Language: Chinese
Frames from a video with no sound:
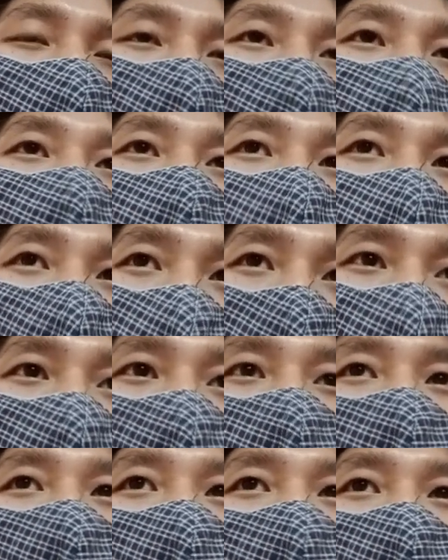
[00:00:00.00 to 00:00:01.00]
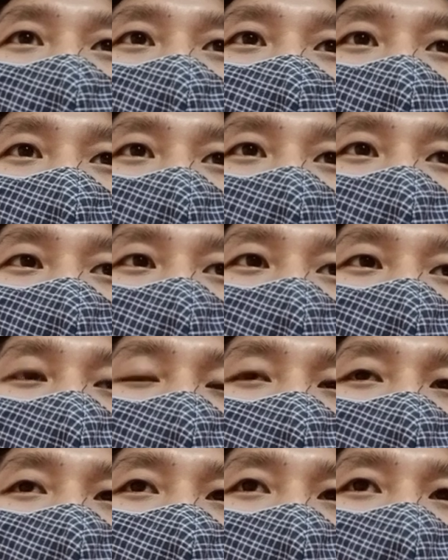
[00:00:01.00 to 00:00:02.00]
多资源
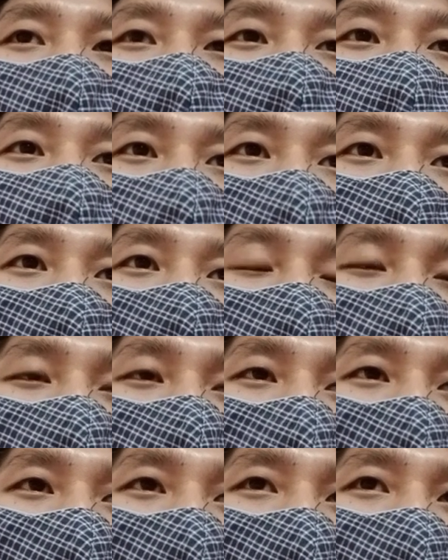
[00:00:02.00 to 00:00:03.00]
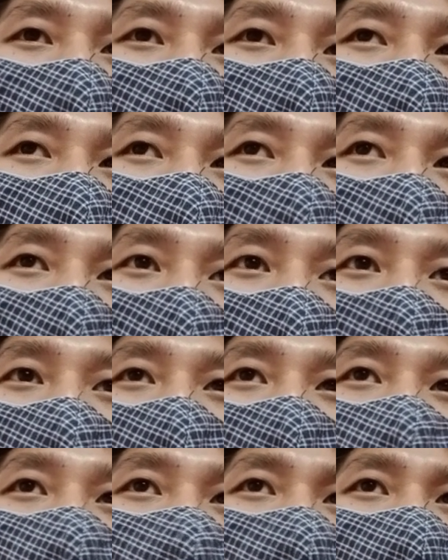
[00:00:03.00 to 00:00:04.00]
去做这东西，然后你还
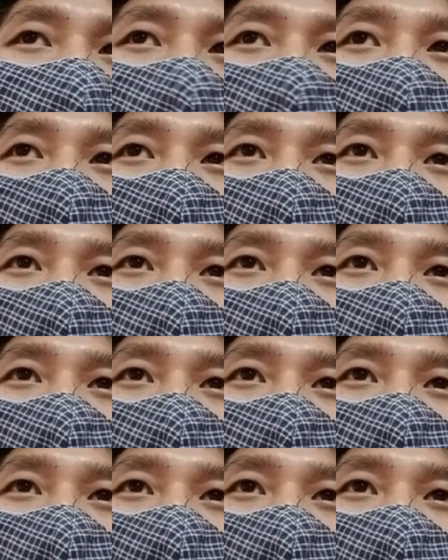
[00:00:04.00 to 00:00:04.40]
要就是，